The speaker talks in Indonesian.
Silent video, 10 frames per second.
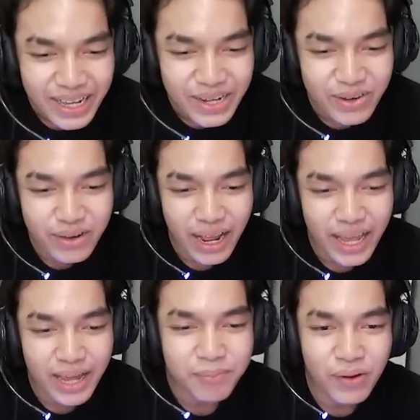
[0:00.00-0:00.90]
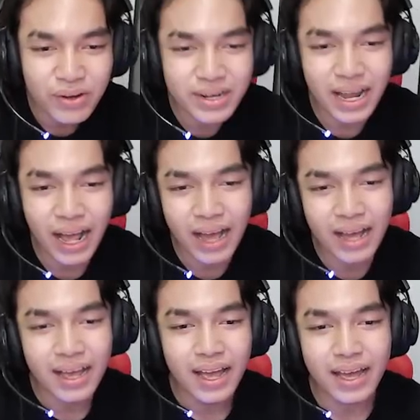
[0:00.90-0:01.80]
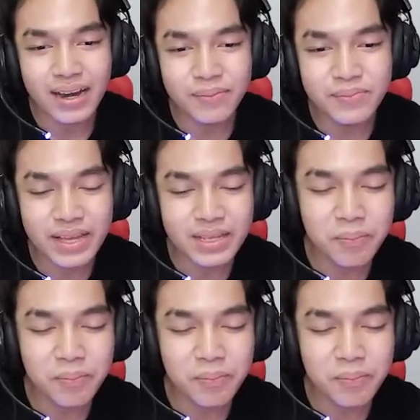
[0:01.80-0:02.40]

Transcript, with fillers: Doraemon lah helmnya